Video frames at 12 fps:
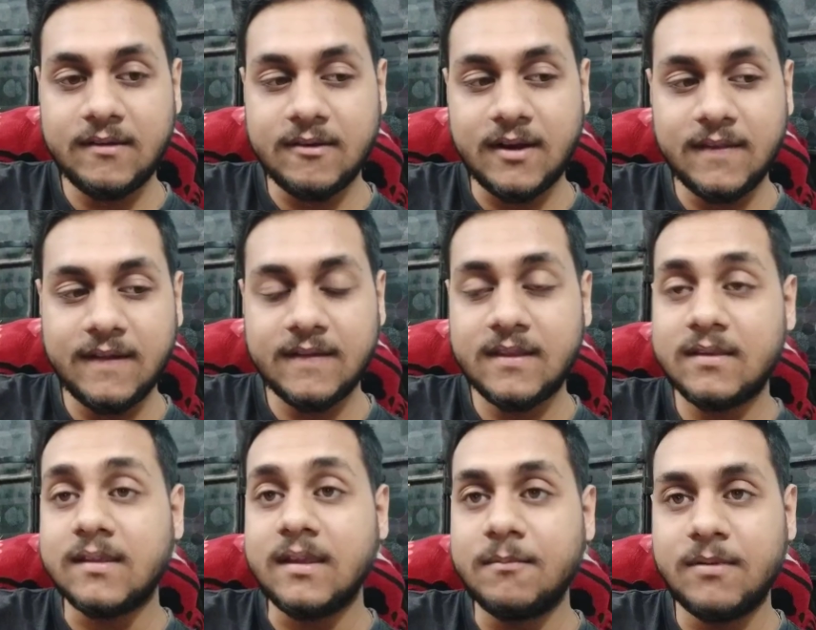ট্রেলার দেখে তার
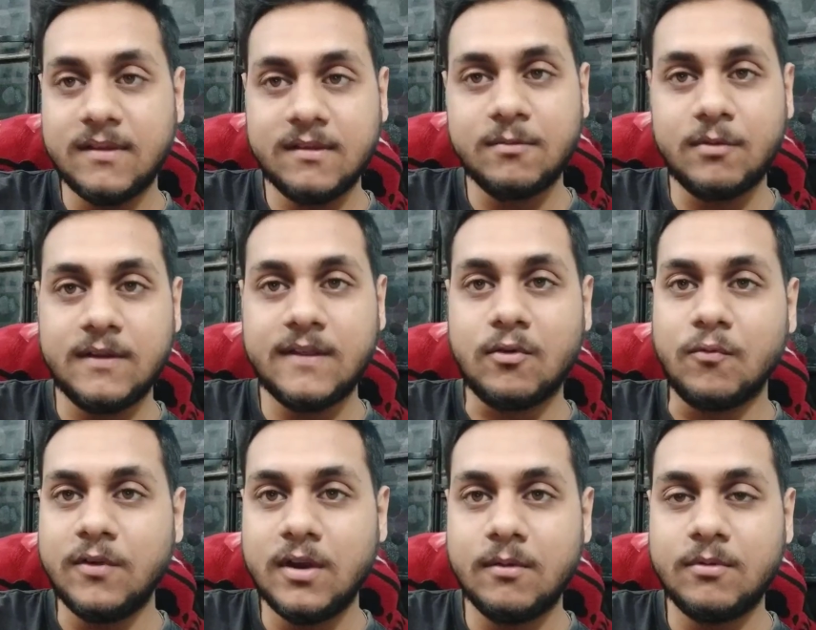স্ক্রিন প্রেজেন্স বলি তার
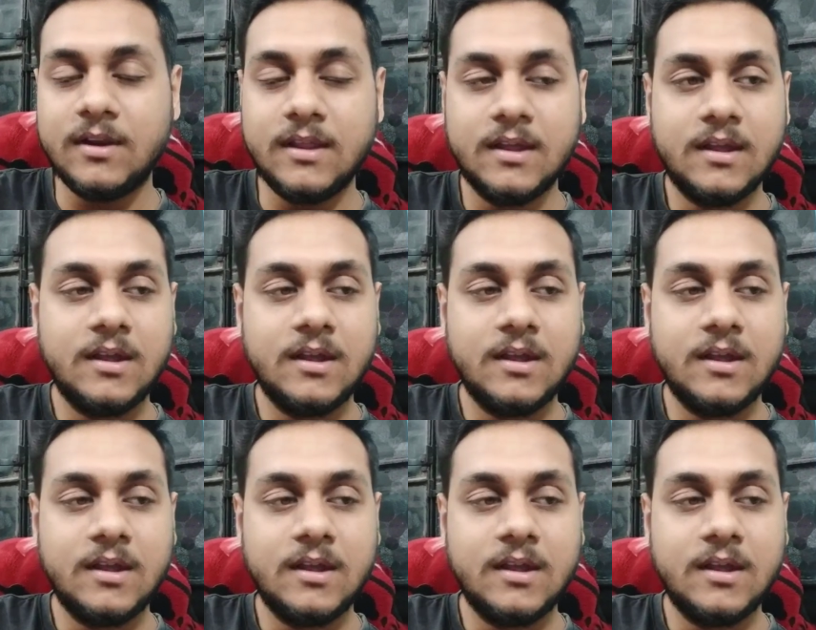অভিনয় বলি